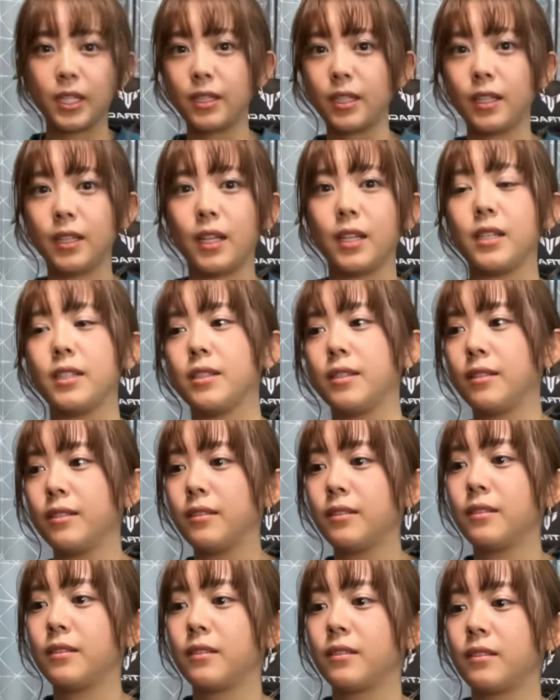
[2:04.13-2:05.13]
てたりす
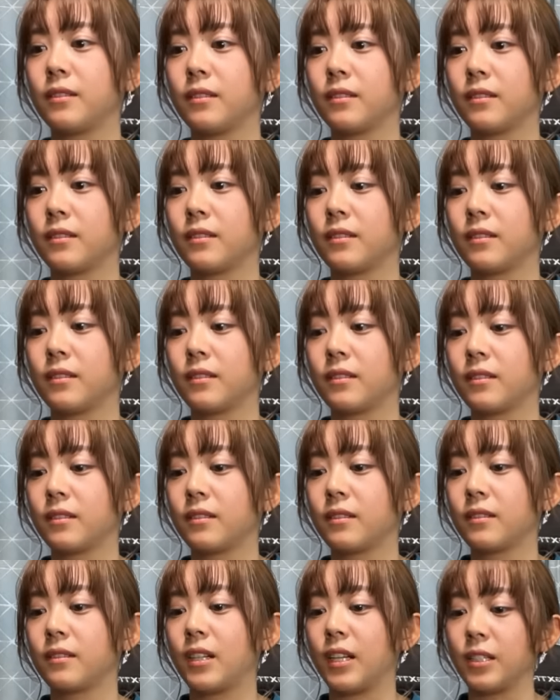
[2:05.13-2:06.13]
る
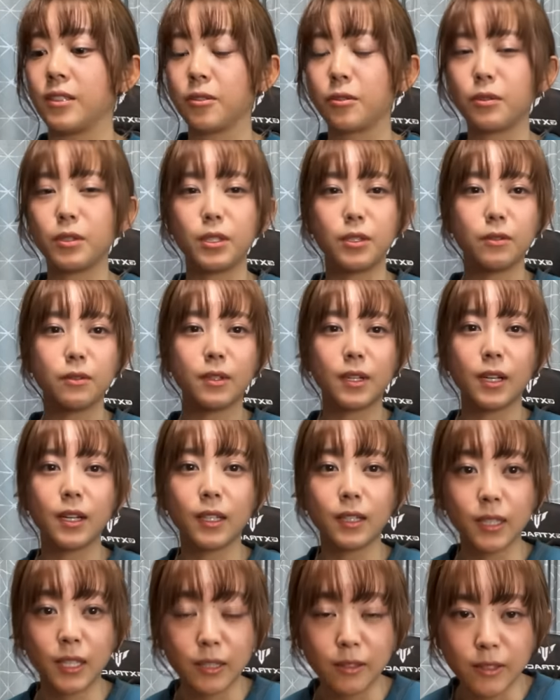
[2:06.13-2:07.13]
からそこに寄っか
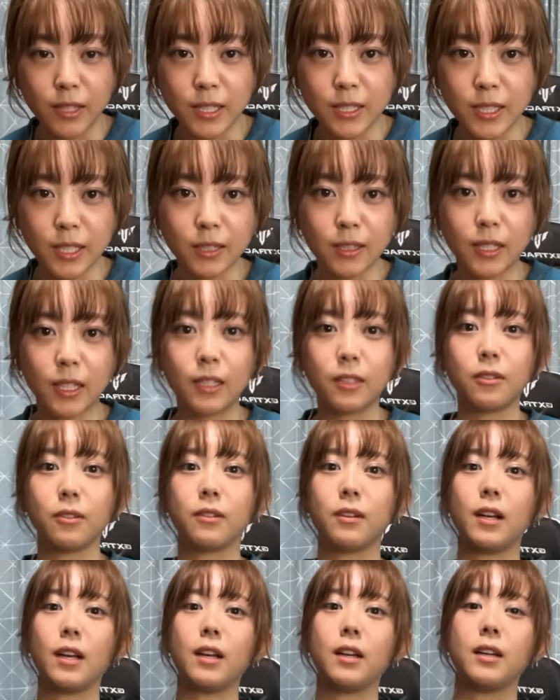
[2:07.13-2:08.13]
かって濡れちゃったりと
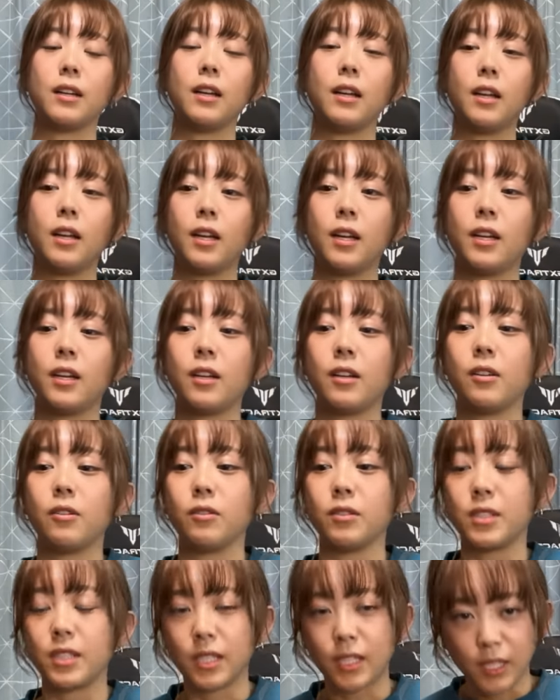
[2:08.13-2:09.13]
か
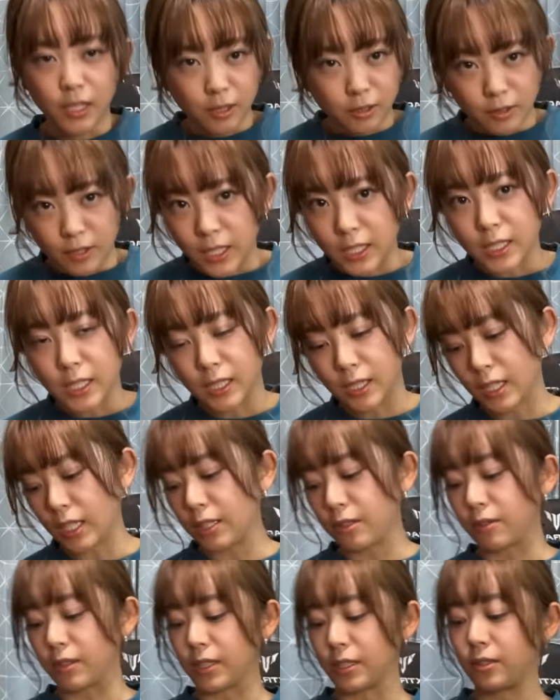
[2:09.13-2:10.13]
お尻濡れちゃった
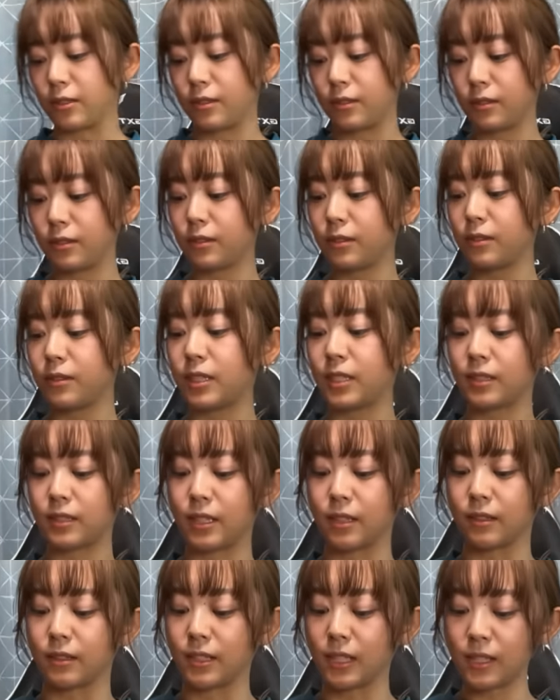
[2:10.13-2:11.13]
りとかするんです
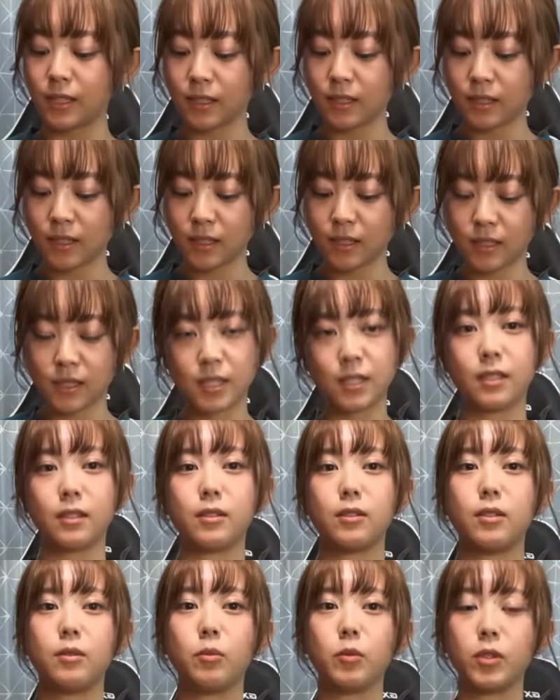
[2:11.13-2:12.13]
けど全然浸
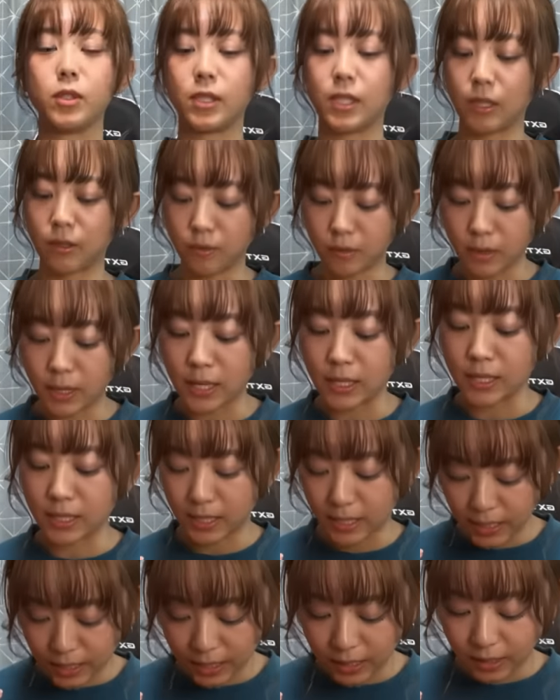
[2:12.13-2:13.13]
水もしてこない
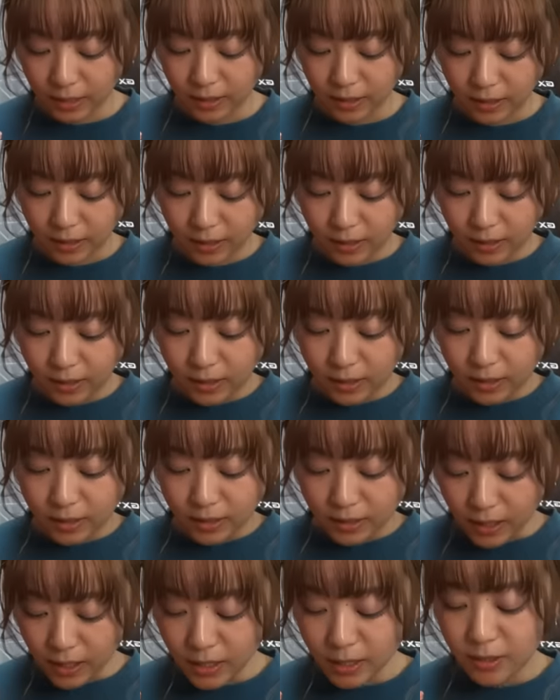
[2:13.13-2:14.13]
し
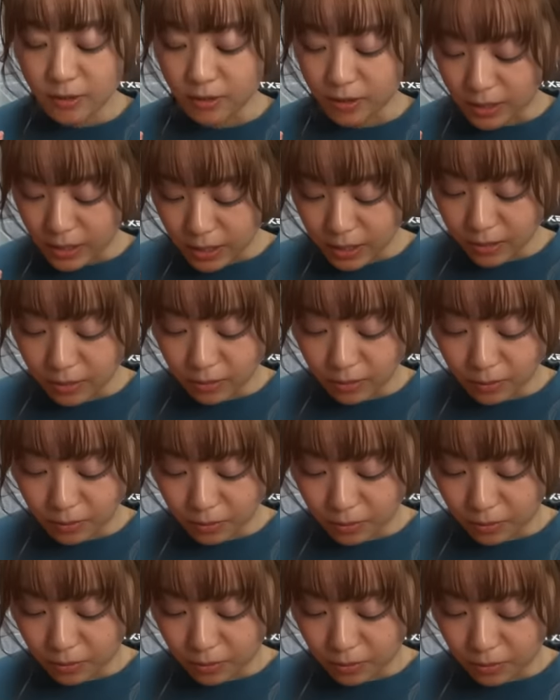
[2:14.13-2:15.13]
何よりそ
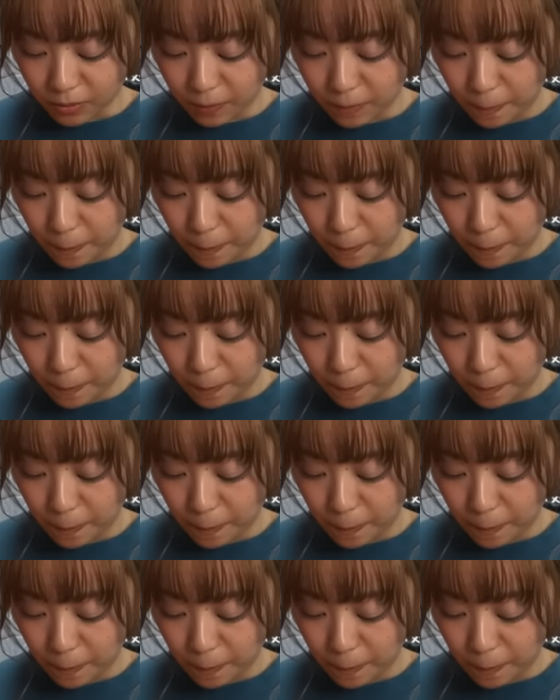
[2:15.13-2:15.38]
の